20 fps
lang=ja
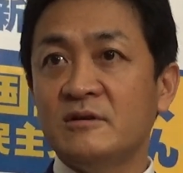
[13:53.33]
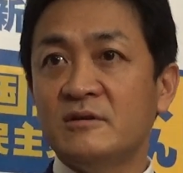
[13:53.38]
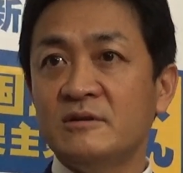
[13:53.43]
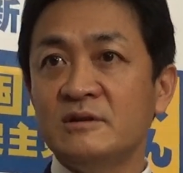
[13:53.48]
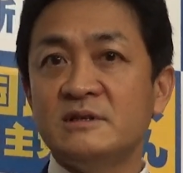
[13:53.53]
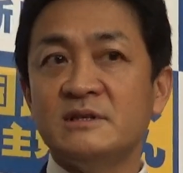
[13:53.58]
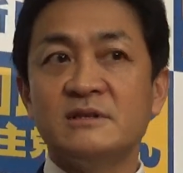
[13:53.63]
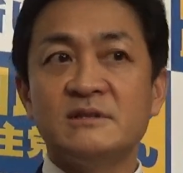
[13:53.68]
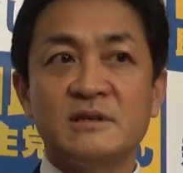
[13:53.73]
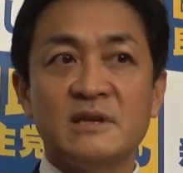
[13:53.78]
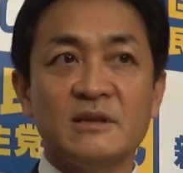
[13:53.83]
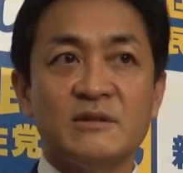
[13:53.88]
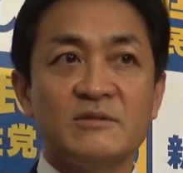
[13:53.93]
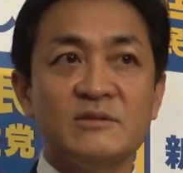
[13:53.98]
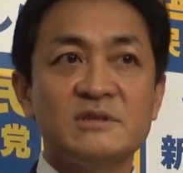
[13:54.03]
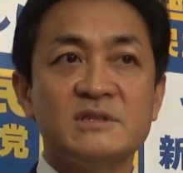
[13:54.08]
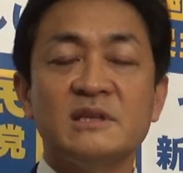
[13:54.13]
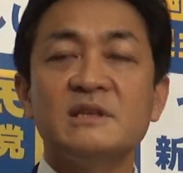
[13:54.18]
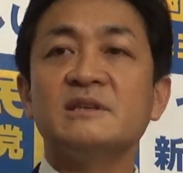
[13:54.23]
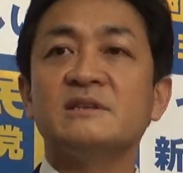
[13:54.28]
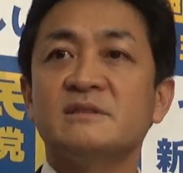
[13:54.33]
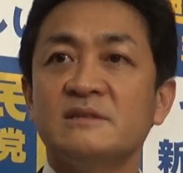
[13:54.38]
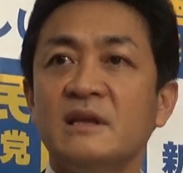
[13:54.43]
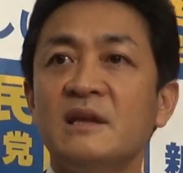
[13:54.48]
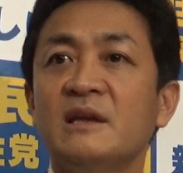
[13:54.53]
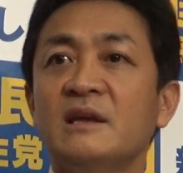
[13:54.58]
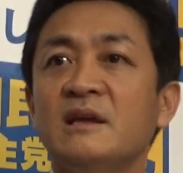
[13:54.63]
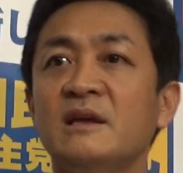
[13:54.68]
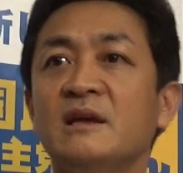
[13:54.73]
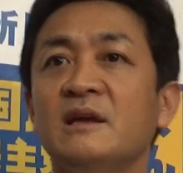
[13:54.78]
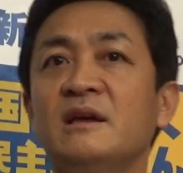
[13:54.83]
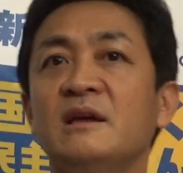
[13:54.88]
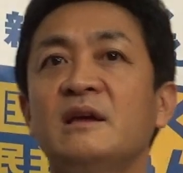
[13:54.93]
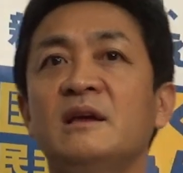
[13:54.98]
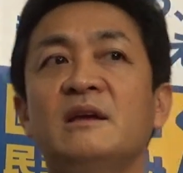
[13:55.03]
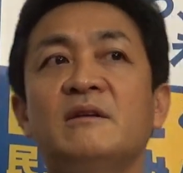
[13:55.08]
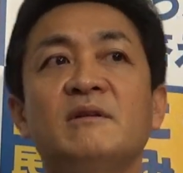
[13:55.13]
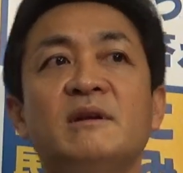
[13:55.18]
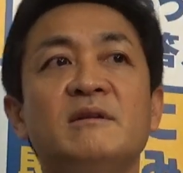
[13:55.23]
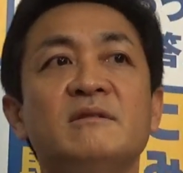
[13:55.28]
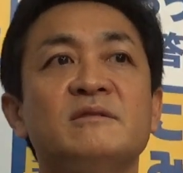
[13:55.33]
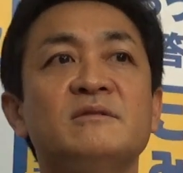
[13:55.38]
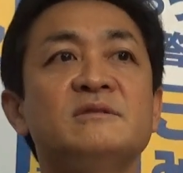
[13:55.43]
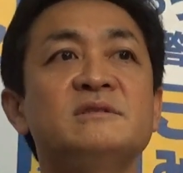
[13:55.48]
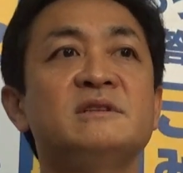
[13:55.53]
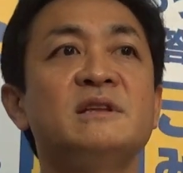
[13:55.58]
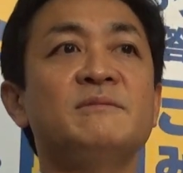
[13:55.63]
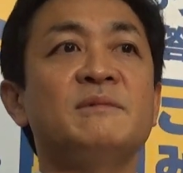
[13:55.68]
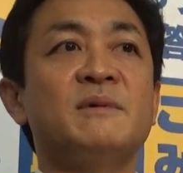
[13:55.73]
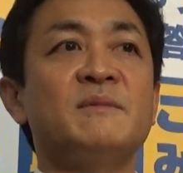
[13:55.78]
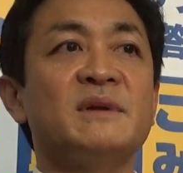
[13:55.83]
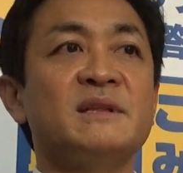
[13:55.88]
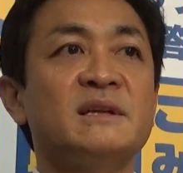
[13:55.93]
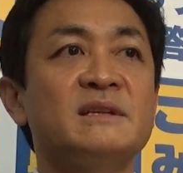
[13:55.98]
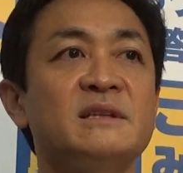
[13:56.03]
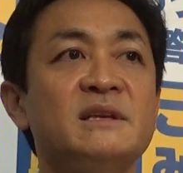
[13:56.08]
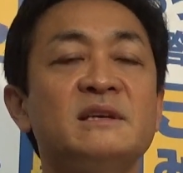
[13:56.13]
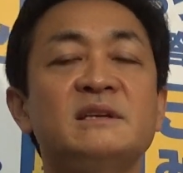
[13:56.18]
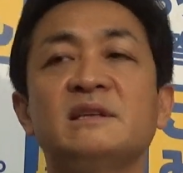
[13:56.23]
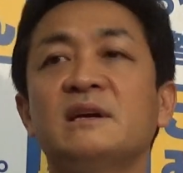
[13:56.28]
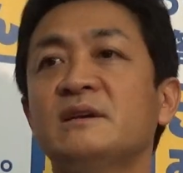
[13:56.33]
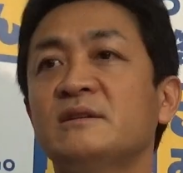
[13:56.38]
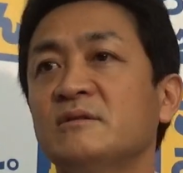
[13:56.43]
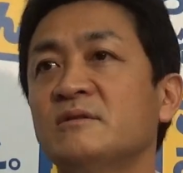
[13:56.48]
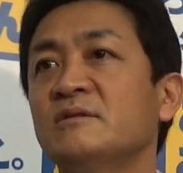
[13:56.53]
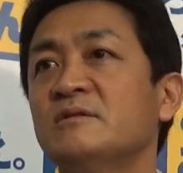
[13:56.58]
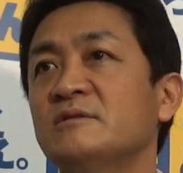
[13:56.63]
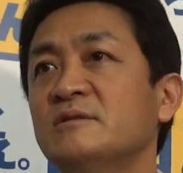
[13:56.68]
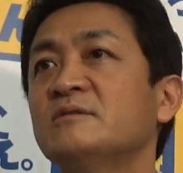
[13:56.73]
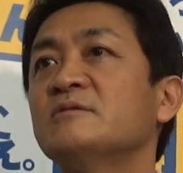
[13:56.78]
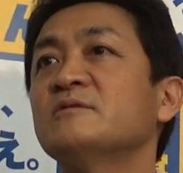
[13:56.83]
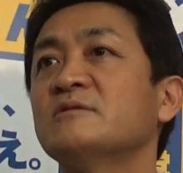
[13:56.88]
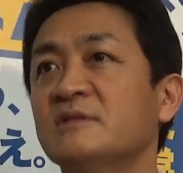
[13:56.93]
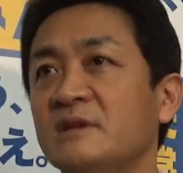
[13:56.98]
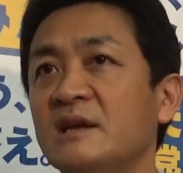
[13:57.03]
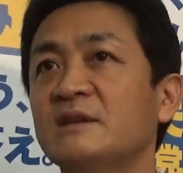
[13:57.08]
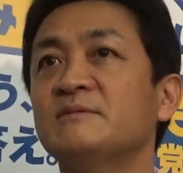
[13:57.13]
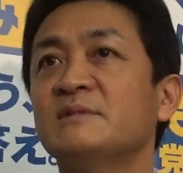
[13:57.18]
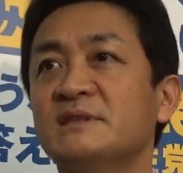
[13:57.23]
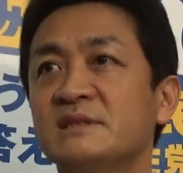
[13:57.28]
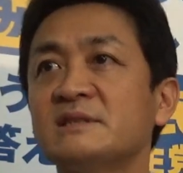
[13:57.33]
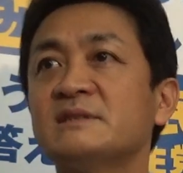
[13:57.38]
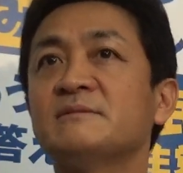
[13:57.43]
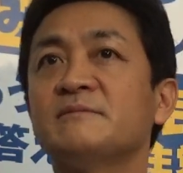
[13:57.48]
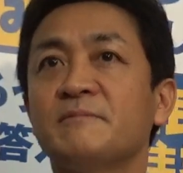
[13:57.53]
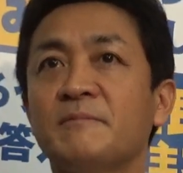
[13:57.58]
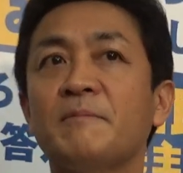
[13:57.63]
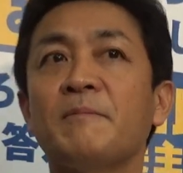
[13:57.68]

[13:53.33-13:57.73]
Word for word: 位置づけとしてですね我々として学んでいきたいということであります。